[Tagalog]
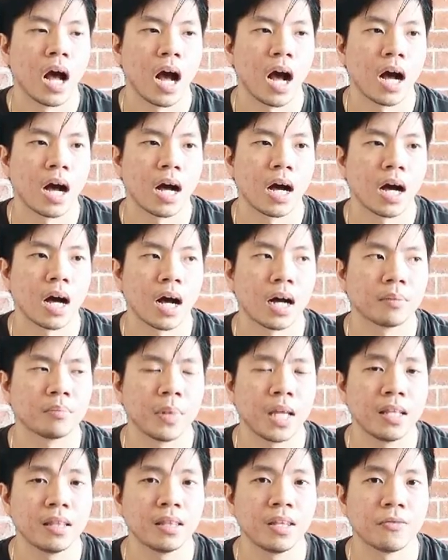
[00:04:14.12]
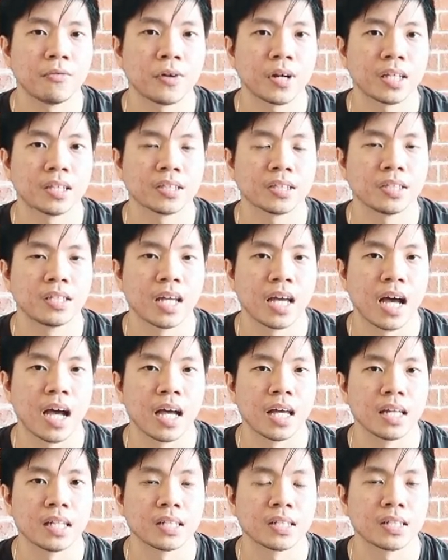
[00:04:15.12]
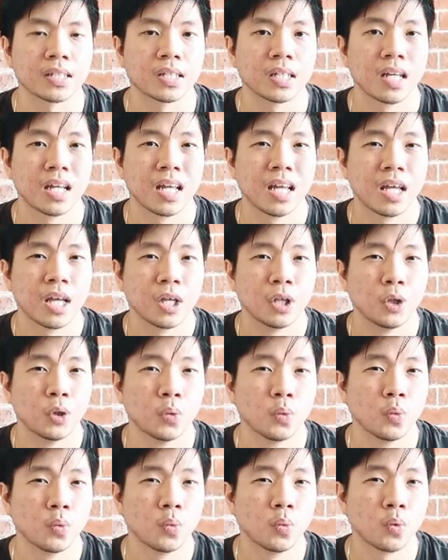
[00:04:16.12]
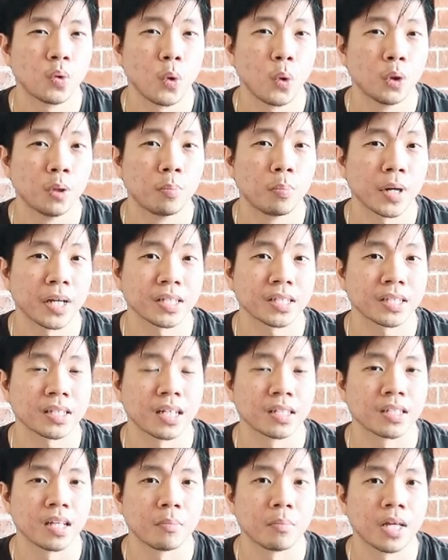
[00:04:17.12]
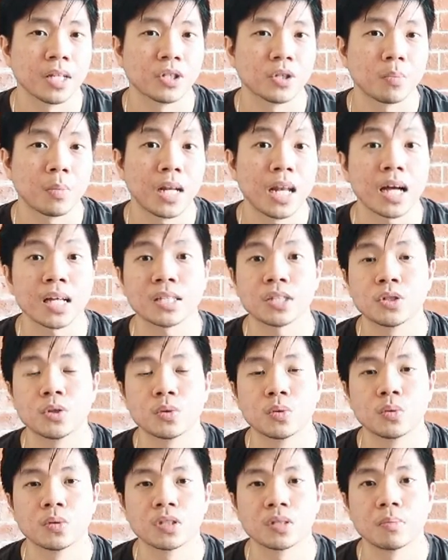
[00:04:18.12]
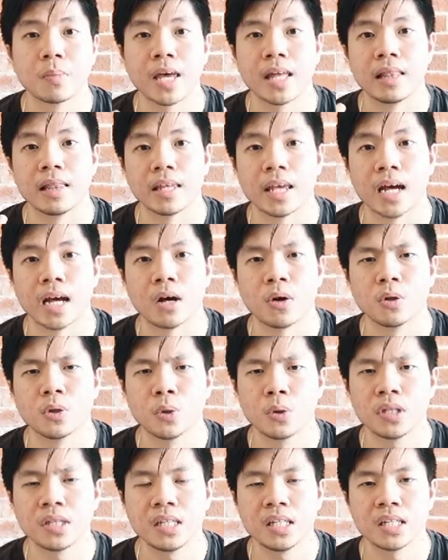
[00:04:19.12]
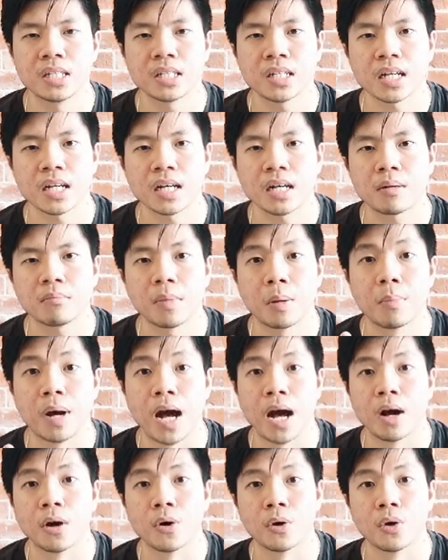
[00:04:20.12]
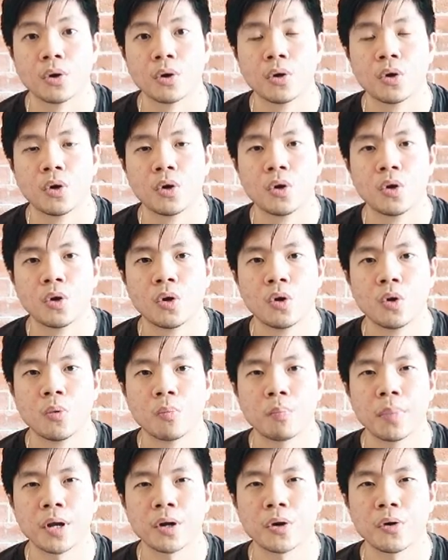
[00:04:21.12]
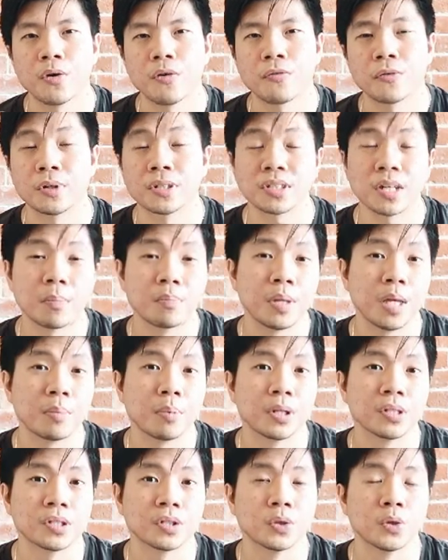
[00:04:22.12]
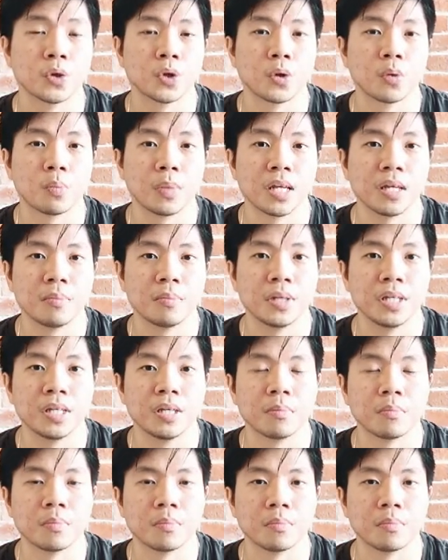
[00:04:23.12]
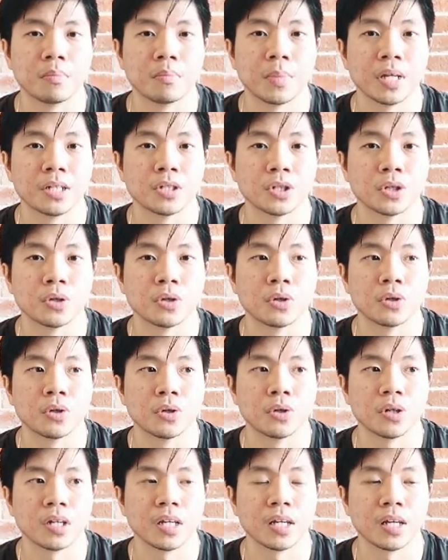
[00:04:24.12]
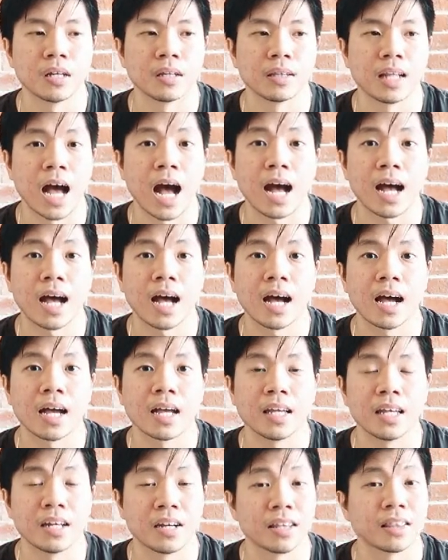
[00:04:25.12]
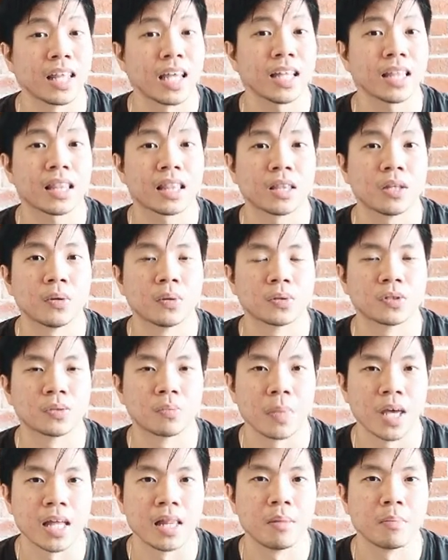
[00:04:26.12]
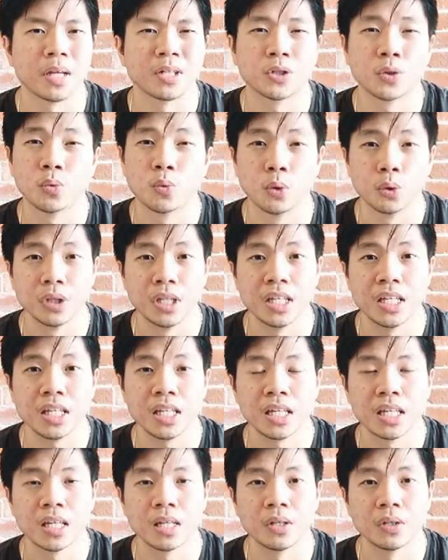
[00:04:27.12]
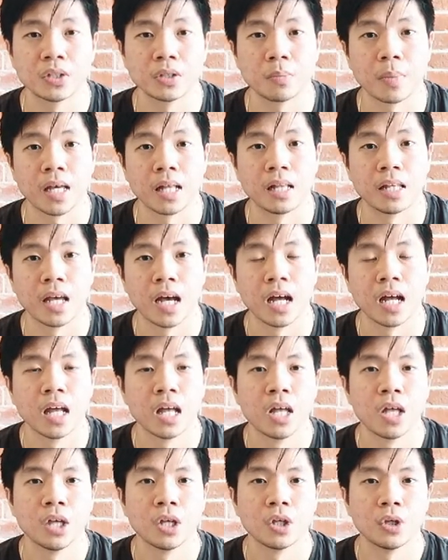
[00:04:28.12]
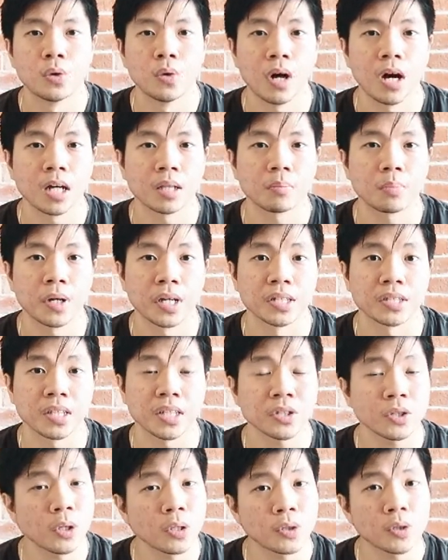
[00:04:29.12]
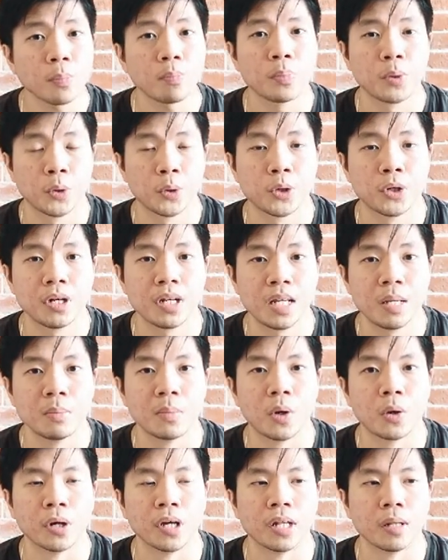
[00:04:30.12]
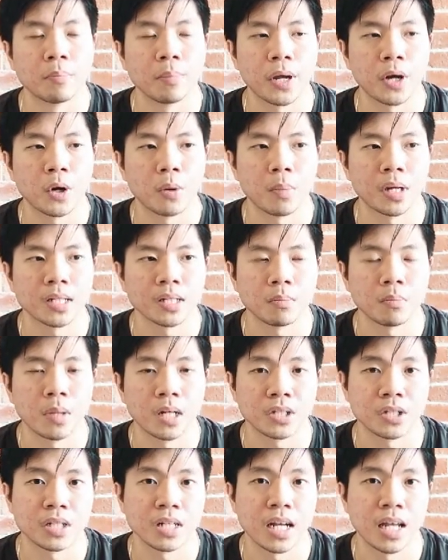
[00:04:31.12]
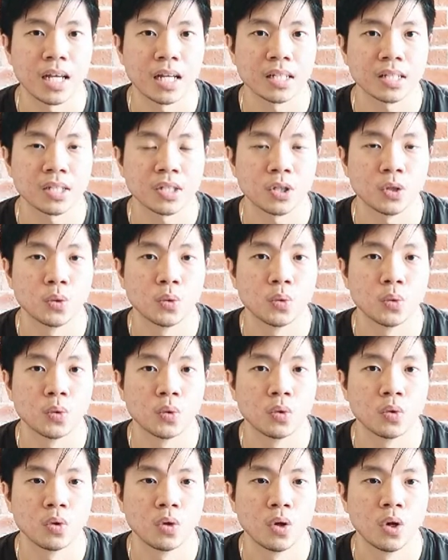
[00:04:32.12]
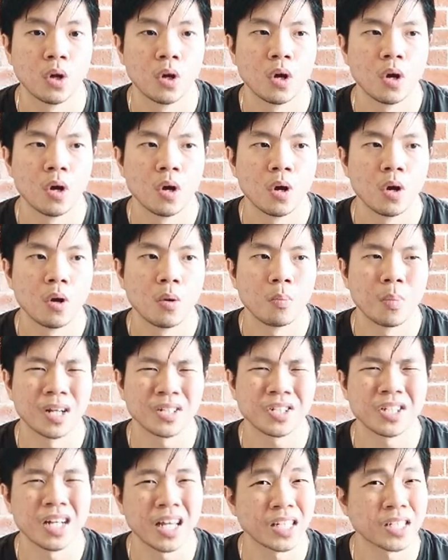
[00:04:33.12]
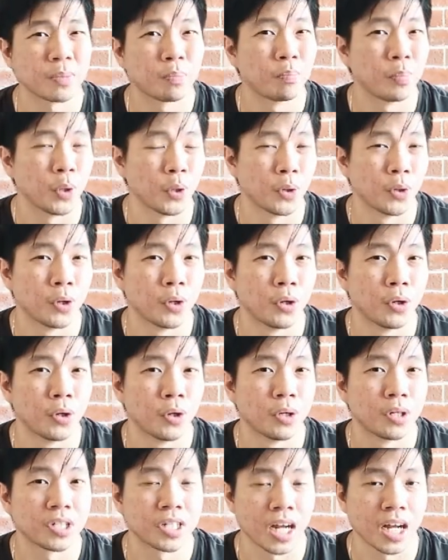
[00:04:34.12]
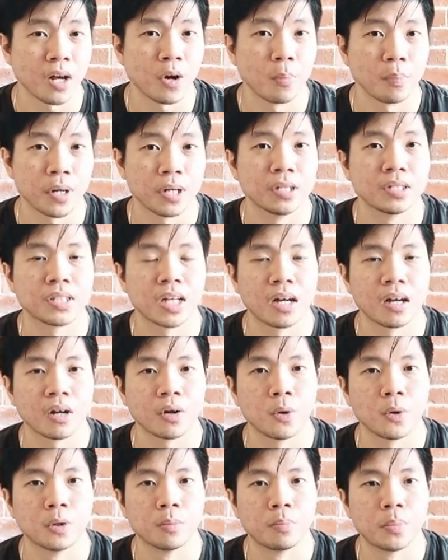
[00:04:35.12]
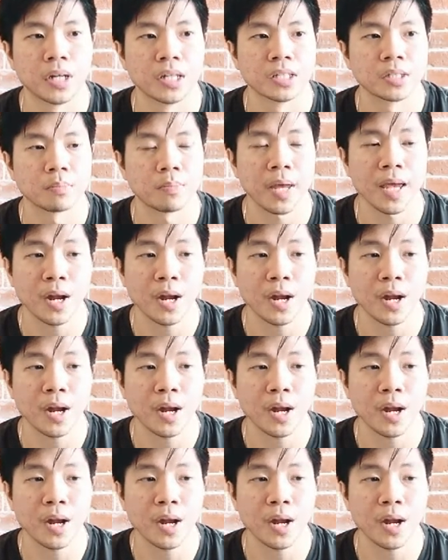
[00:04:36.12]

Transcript: Uh, ang main difference niya is yung cold pressed kasi medyo malakas yung smell niya. Although hindi siya mabaho. Pero for some people siguro maybe medyo nakaka-irritate yung smell. Medyo woody yung smell niya. Yung hot pressed is also pure neem oil pero much less yung much less pure siya compared sa cold press.